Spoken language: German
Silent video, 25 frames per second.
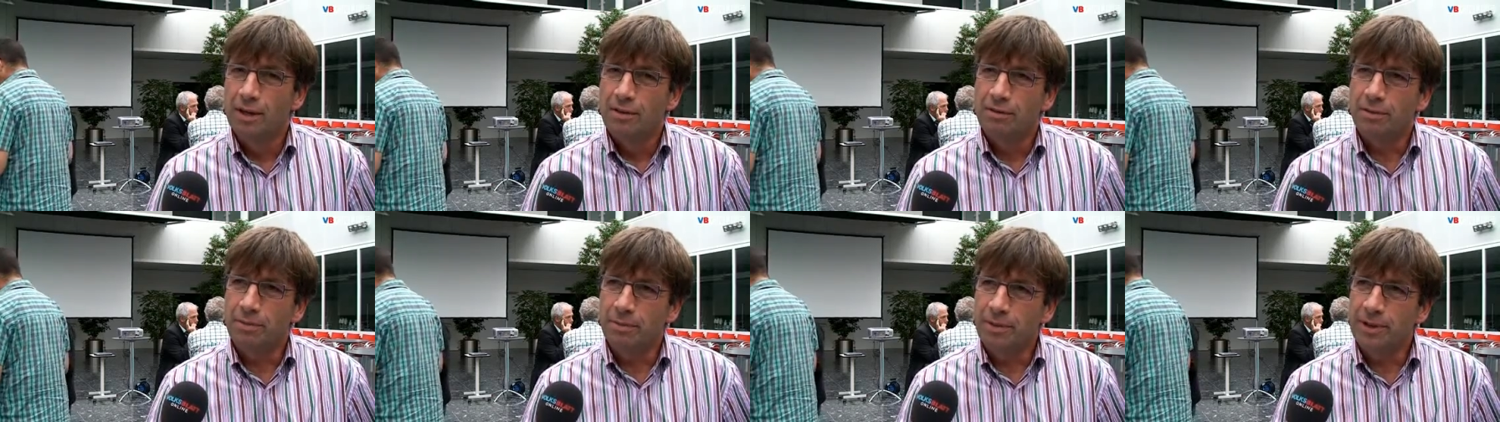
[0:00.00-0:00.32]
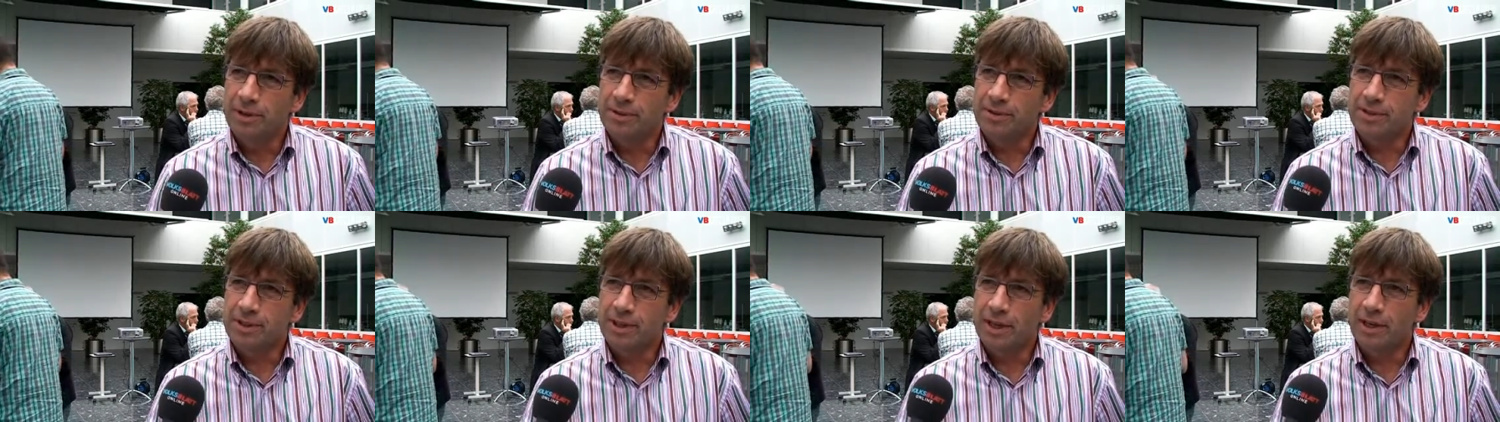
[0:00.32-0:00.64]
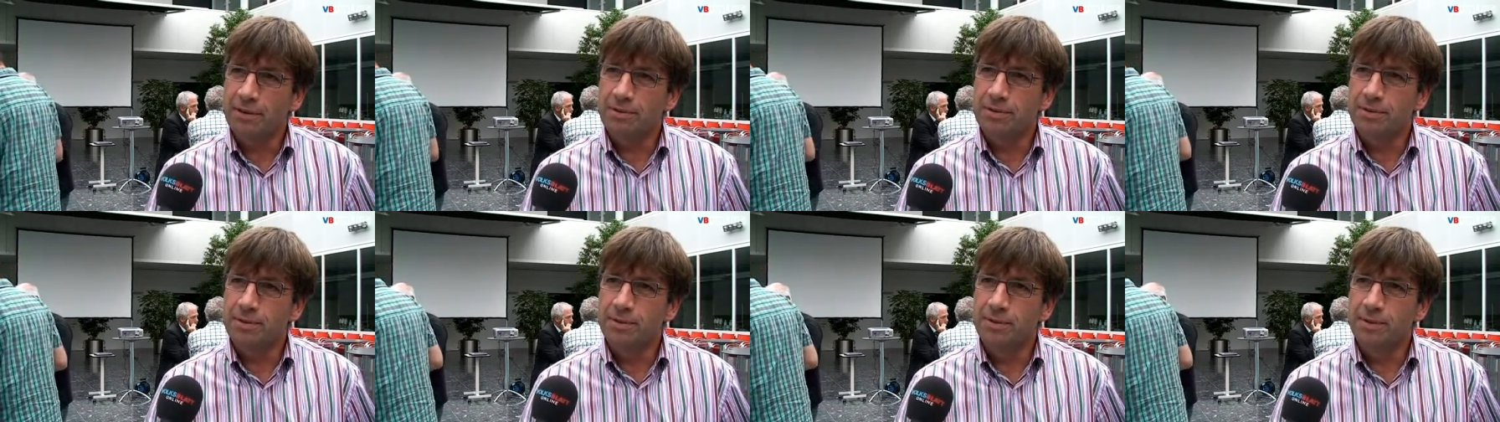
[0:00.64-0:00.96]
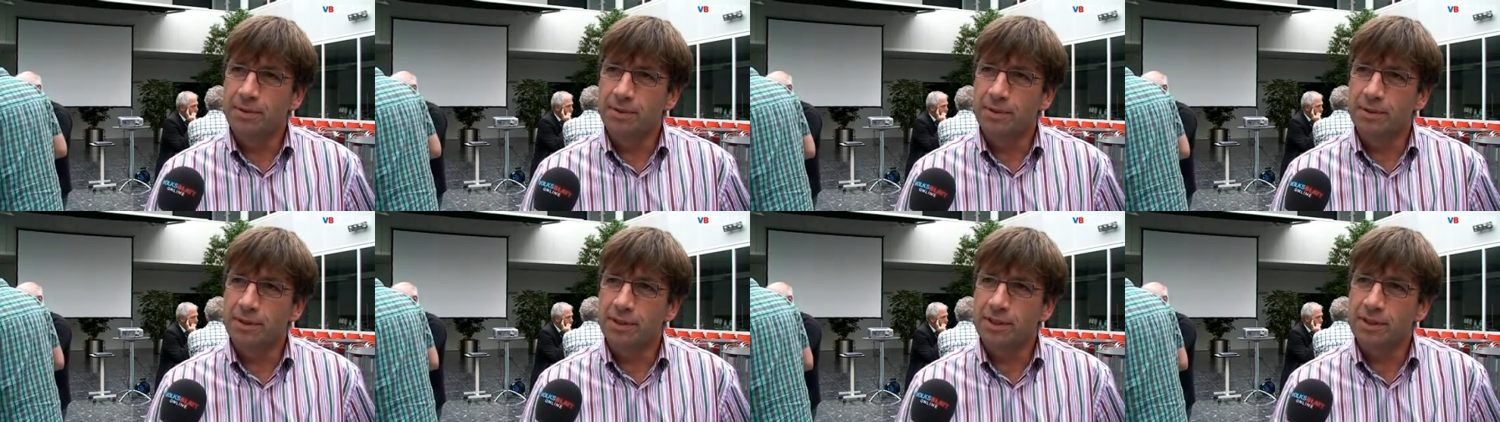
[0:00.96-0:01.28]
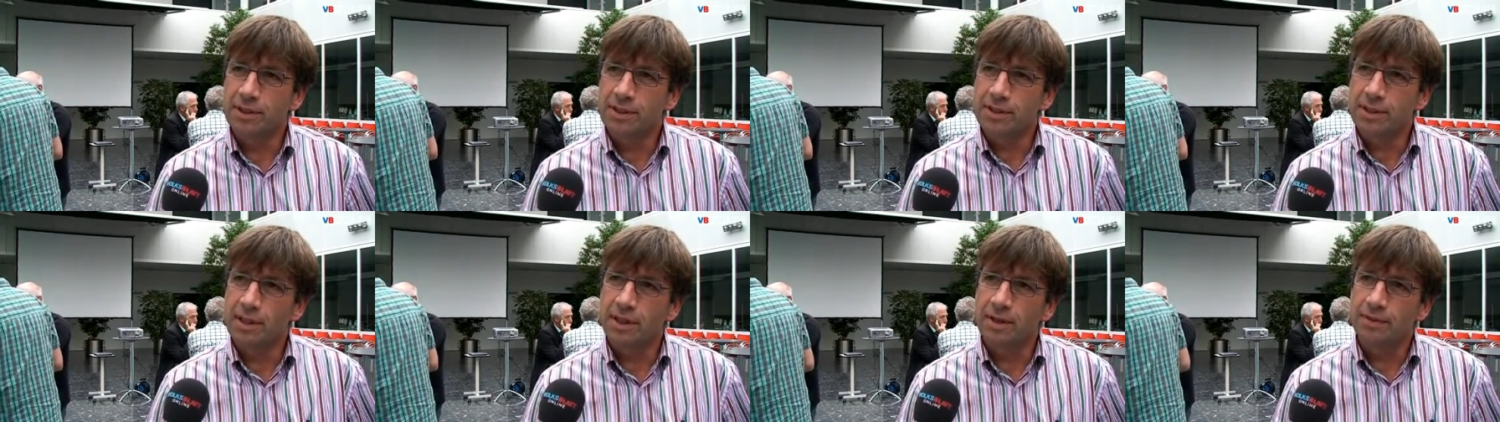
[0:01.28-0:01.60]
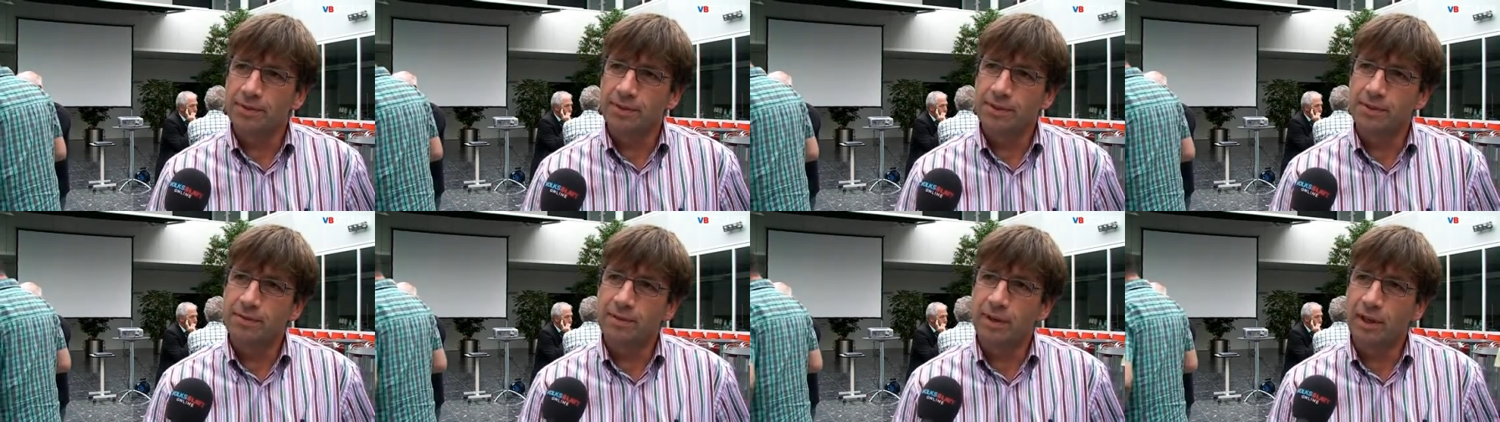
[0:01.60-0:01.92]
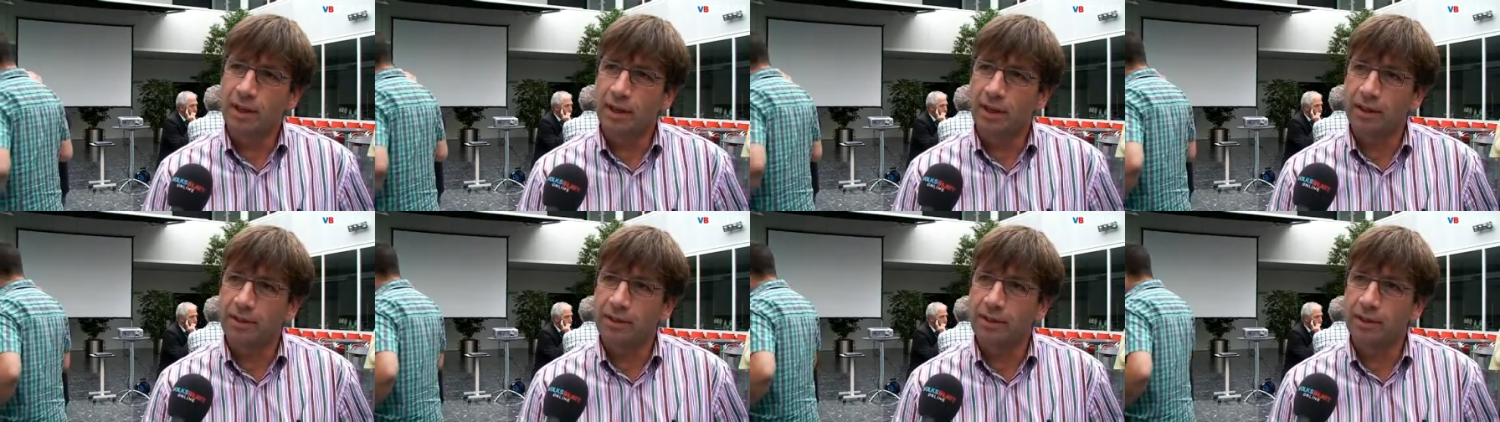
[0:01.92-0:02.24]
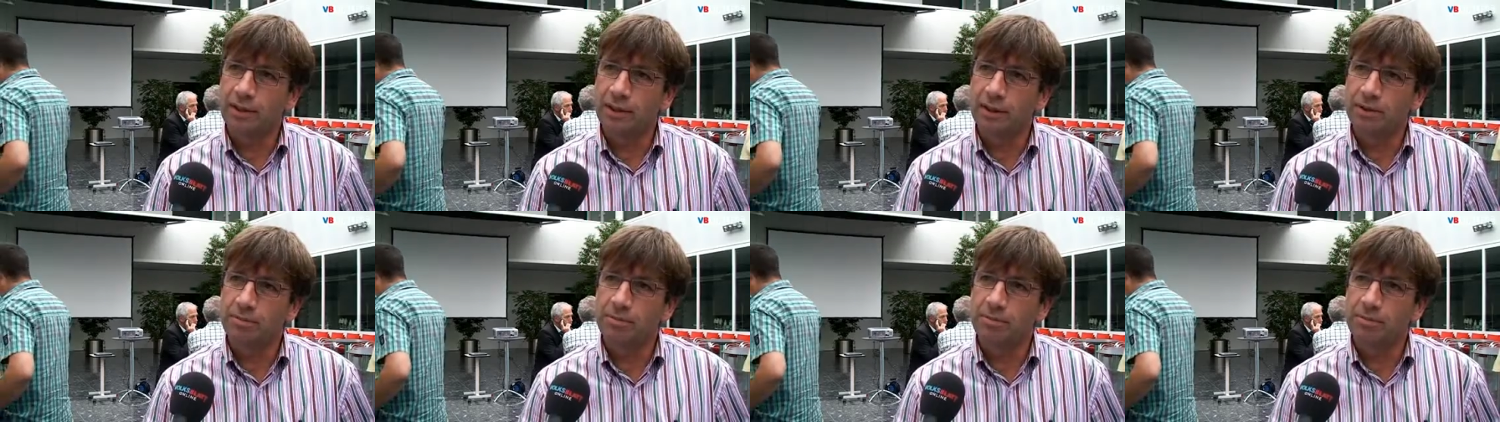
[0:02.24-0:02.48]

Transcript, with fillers: Für mich als Geschäftsführer ist das ganz wichtig.